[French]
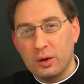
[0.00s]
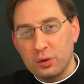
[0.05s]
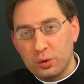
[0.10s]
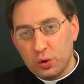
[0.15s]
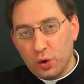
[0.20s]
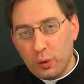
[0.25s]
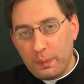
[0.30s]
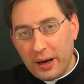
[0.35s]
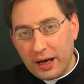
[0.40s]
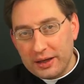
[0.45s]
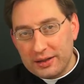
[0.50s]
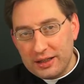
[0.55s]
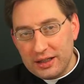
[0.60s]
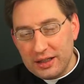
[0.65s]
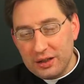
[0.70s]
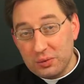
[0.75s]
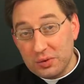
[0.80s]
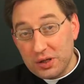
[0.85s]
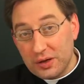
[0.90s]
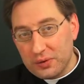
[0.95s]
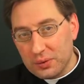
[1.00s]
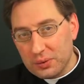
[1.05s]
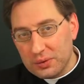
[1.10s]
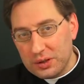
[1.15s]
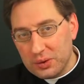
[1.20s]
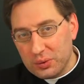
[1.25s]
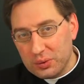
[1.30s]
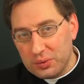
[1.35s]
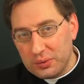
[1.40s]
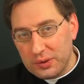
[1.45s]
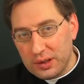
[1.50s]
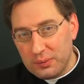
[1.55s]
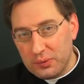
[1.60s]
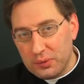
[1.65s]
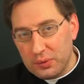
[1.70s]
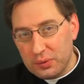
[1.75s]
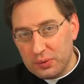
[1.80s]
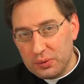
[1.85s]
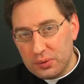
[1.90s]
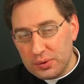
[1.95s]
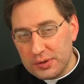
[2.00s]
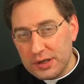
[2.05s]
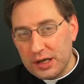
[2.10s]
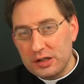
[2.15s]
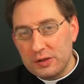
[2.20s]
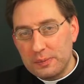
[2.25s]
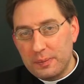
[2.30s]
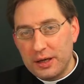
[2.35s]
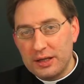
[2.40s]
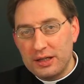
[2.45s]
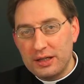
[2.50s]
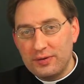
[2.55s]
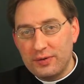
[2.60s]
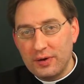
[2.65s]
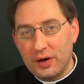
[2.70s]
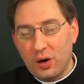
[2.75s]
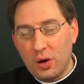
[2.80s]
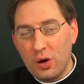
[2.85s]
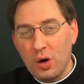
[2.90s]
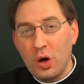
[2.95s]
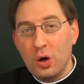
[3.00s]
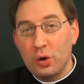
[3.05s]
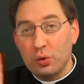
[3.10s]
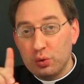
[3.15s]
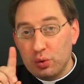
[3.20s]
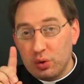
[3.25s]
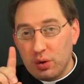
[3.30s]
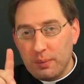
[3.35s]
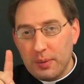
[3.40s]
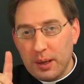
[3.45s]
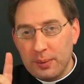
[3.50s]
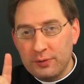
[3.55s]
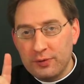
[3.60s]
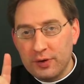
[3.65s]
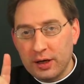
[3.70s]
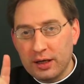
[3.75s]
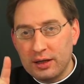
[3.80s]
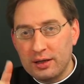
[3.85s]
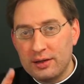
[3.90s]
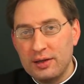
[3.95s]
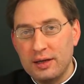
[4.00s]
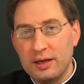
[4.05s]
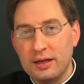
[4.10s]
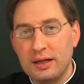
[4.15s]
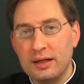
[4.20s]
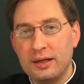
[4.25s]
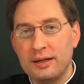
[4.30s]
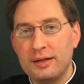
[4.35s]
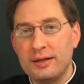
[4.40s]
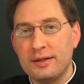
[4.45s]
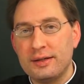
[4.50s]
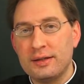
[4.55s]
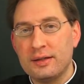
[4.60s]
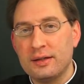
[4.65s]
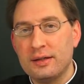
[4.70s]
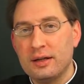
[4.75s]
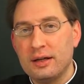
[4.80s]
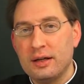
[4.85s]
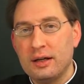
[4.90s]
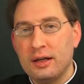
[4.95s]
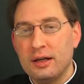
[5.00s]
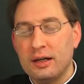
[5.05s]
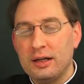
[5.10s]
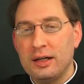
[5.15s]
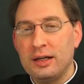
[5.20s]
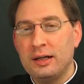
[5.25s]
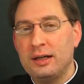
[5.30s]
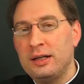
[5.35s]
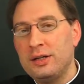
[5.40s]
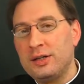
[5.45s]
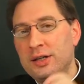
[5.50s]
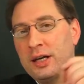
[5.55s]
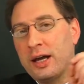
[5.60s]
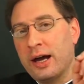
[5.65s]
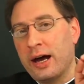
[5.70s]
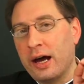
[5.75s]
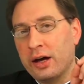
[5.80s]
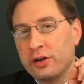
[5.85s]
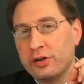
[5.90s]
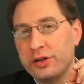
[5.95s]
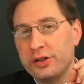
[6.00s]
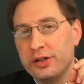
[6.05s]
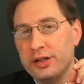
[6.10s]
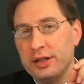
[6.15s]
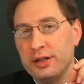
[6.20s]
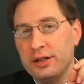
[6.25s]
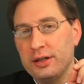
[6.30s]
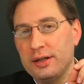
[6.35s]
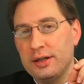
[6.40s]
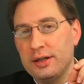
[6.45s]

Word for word: Deux parties, nous avions dit au tout début, deux aspects différents d'une même vérité, l'Église. L'Église hiérarchie,